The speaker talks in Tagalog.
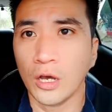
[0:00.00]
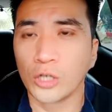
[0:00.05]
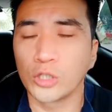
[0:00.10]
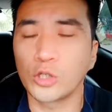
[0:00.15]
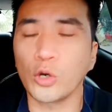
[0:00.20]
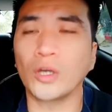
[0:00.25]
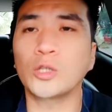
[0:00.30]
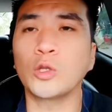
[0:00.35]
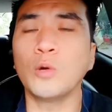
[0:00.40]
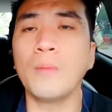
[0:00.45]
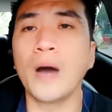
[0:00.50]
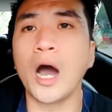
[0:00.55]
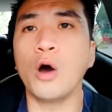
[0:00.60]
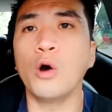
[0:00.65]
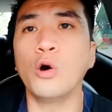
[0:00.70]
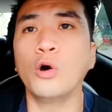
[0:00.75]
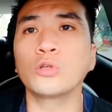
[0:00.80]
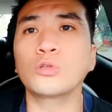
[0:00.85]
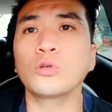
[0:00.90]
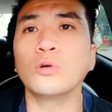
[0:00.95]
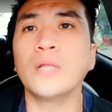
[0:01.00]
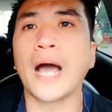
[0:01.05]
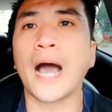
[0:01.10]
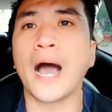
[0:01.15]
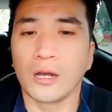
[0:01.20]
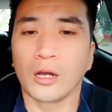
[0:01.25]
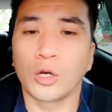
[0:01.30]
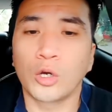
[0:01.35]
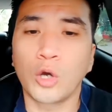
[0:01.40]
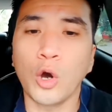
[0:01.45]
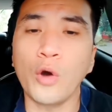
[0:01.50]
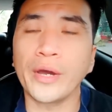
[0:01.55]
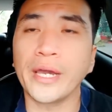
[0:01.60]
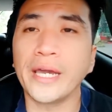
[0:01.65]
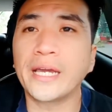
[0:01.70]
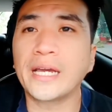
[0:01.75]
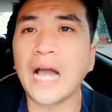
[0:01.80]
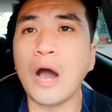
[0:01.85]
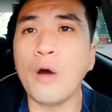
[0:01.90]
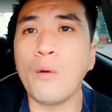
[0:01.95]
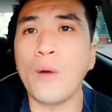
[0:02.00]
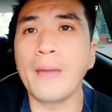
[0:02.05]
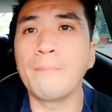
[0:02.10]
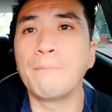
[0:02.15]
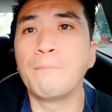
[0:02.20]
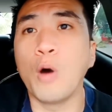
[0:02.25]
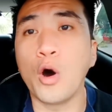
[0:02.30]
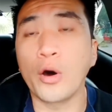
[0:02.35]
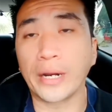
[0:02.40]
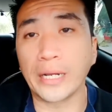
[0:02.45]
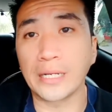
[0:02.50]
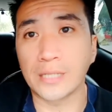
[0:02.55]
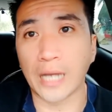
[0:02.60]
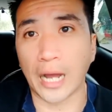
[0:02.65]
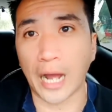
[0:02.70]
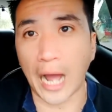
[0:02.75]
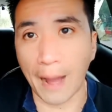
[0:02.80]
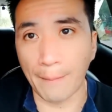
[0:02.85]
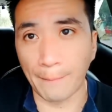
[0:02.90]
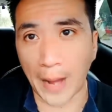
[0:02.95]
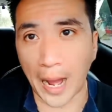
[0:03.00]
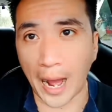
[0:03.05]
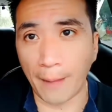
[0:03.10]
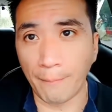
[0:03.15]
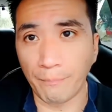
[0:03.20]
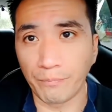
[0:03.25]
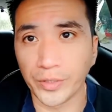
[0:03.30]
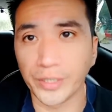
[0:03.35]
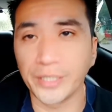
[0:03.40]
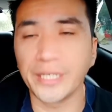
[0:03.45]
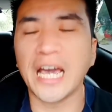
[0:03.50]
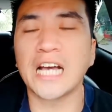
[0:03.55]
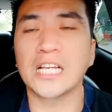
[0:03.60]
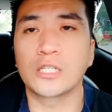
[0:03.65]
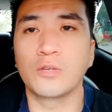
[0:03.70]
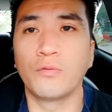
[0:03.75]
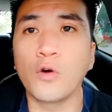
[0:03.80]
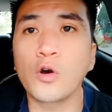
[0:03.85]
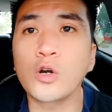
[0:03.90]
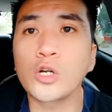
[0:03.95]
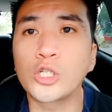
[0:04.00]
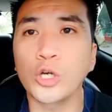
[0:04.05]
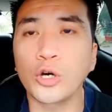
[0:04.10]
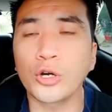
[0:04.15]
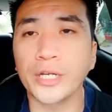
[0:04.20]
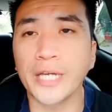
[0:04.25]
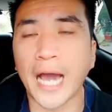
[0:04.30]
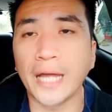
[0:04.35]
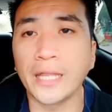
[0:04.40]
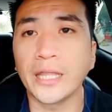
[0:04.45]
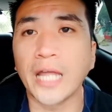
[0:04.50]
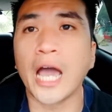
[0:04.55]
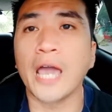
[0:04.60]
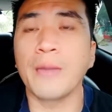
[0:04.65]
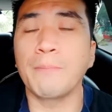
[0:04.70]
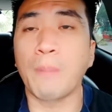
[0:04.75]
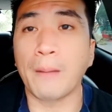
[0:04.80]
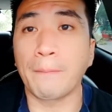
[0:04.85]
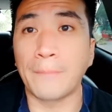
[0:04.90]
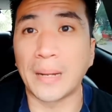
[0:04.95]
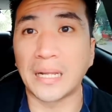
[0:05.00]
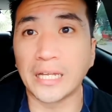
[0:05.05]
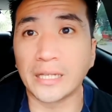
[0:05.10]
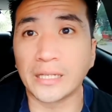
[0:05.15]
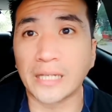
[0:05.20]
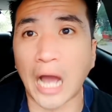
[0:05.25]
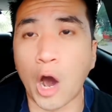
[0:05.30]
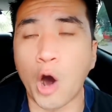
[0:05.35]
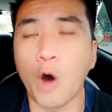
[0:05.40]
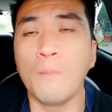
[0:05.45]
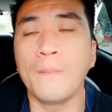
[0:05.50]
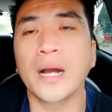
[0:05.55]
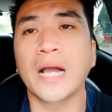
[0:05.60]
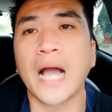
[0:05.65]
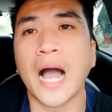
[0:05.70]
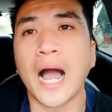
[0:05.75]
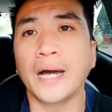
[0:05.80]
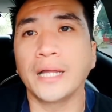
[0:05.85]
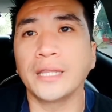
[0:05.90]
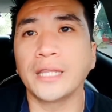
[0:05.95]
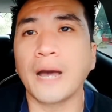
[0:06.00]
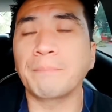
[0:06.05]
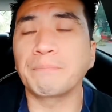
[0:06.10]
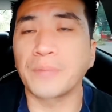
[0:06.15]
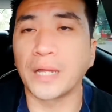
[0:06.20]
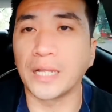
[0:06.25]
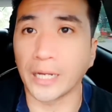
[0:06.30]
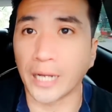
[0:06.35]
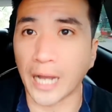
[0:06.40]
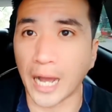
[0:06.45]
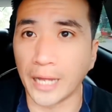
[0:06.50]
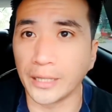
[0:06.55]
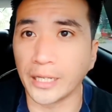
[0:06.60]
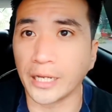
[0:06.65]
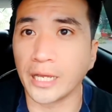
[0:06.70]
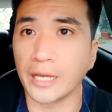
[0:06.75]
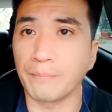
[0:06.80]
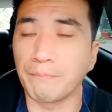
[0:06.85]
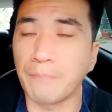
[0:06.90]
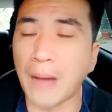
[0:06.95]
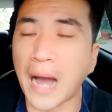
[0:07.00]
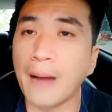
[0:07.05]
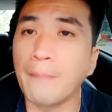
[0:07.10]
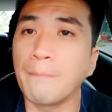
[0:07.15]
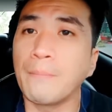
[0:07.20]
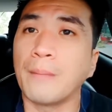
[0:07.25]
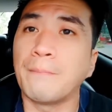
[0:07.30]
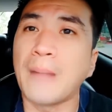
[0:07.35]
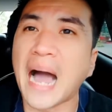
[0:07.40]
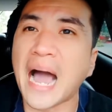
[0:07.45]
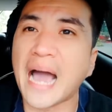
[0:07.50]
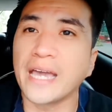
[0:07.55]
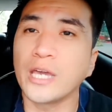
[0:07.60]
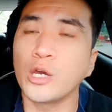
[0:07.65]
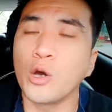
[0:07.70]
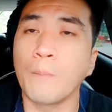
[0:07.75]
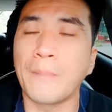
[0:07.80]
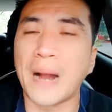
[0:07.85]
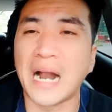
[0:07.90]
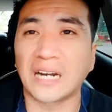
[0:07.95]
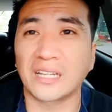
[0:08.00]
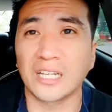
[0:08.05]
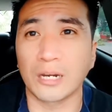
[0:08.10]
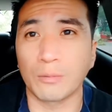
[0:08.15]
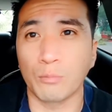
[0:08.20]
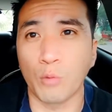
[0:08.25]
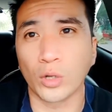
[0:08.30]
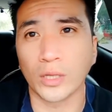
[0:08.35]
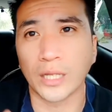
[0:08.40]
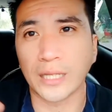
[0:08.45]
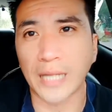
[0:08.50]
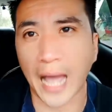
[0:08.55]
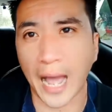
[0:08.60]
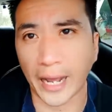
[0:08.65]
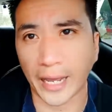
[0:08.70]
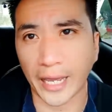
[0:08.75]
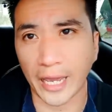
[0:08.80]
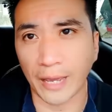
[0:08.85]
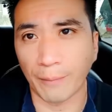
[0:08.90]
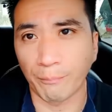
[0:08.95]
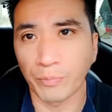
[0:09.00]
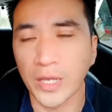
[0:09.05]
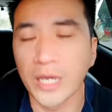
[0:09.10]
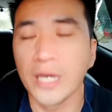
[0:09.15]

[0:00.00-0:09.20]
So itong mga utol ha, kung ikaw ay boring sa kama, yes, for sure yan na ipagpalit ka o maghahanap talaga ng ibang babae yung partner mong lalaki.